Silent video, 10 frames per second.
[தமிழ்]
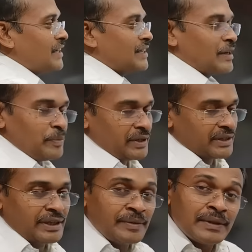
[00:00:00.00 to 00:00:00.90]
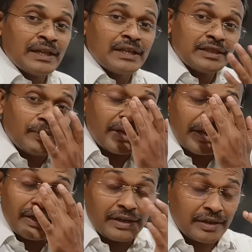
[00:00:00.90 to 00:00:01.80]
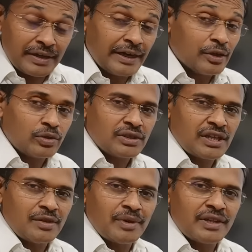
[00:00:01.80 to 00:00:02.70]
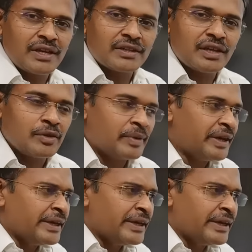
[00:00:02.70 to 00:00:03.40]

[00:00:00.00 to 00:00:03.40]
நான் பார்த்தேன் இந்த மாதிரி ரேட்டு கொஞ்சம் அதிகமாக தான் இருந்தாலுமே